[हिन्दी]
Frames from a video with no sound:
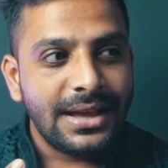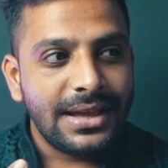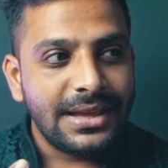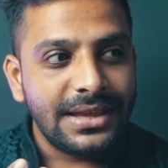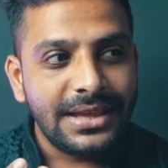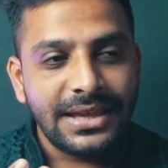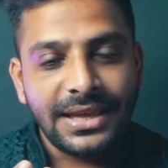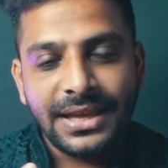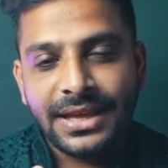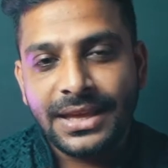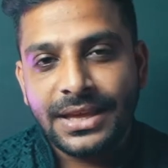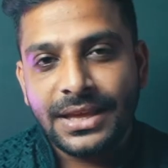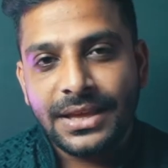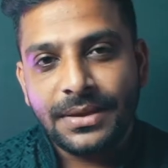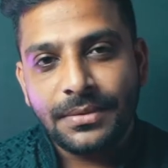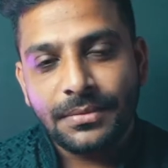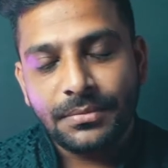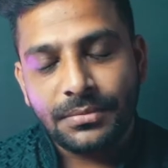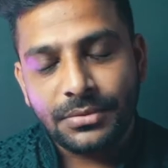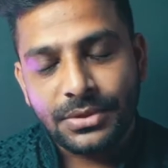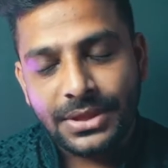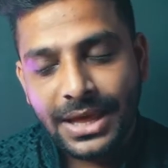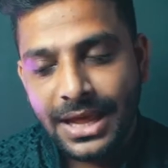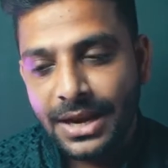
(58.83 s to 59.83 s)

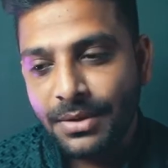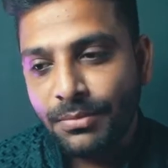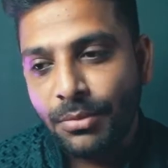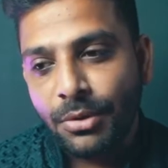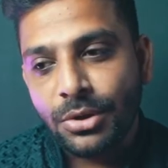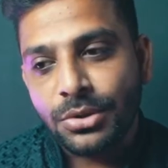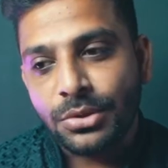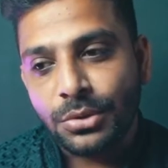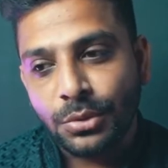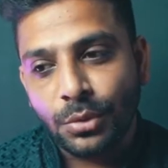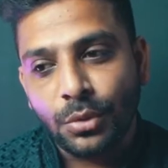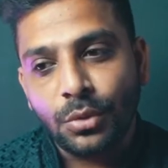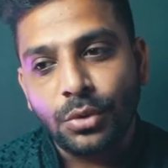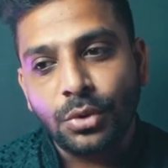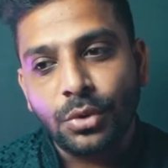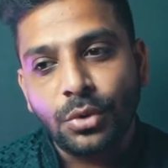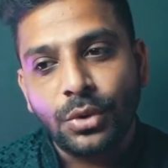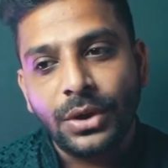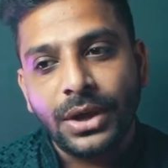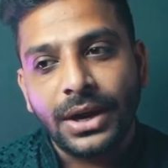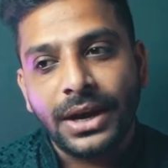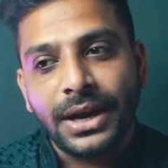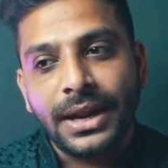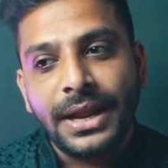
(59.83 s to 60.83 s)
ये चैनल बहुत स्लो ग्रो
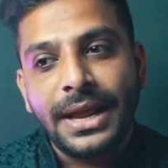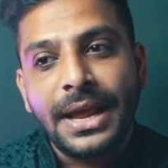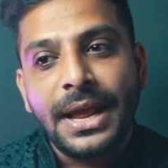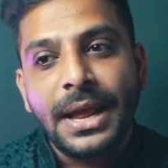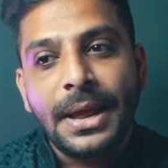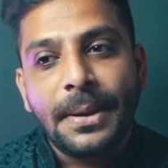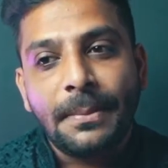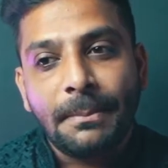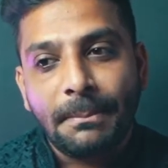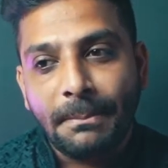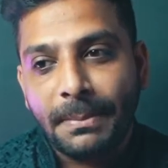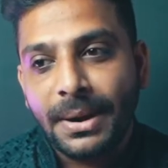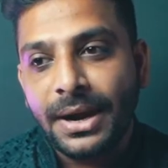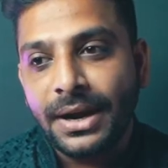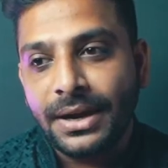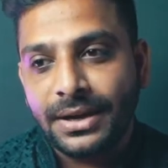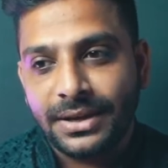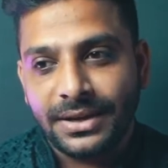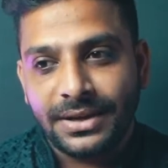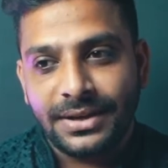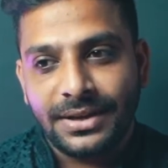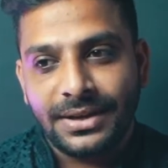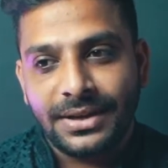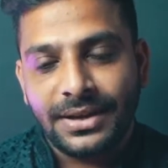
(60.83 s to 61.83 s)
कर रहा है बट
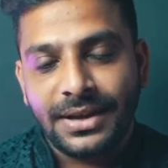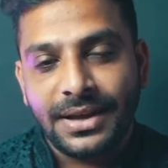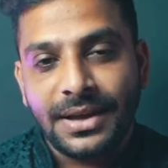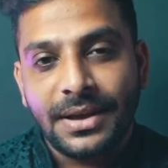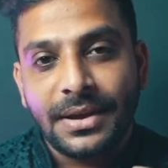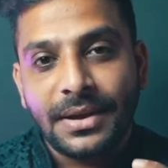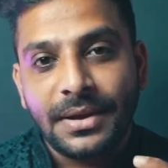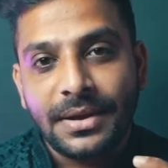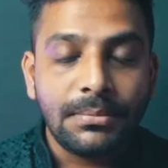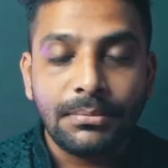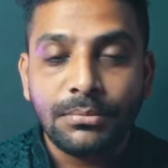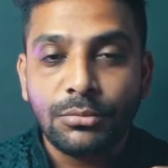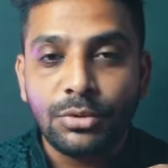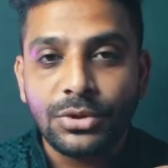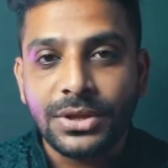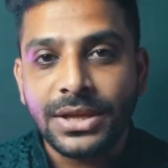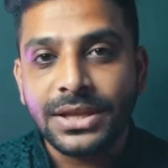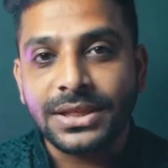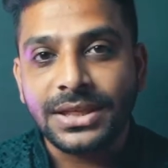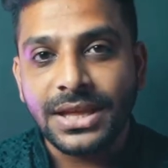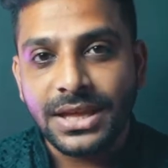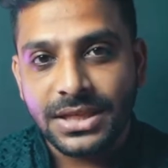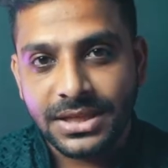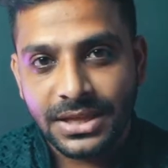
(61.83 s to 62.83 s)
मुझे
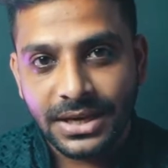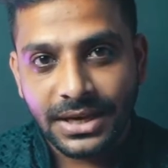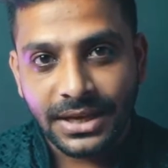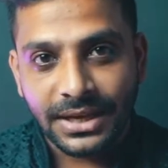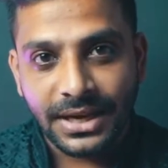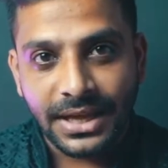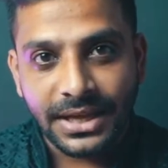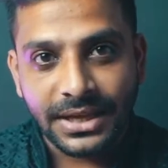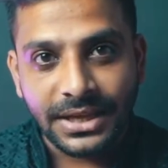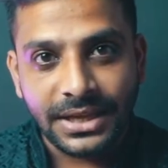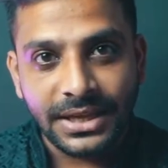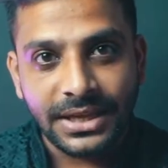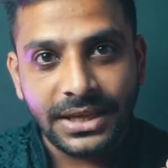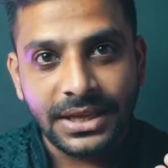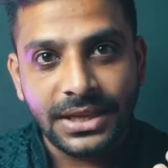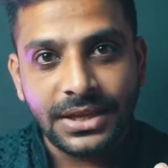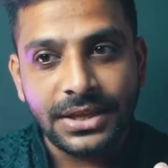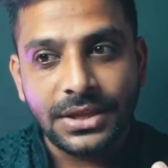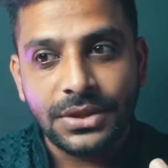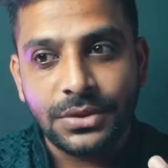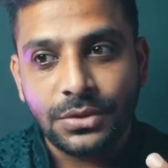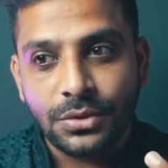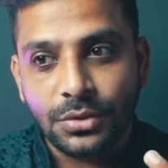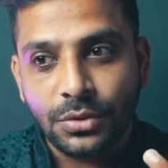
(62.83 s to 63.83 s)
इतना अच्छा लग रहा है
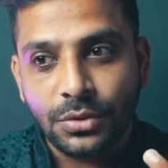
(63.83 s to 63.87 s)
कि